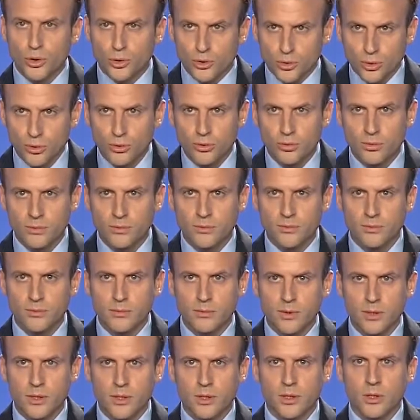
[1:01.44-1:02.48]
que tout,
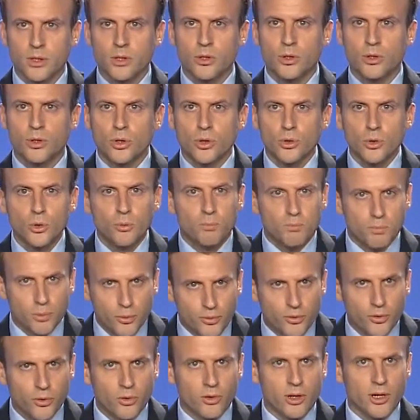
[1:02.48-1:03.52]
que nous
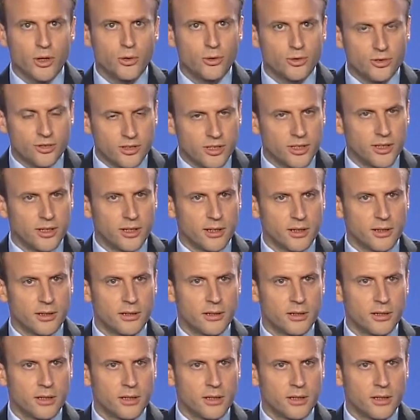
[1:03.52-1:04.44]
pouvons réussir.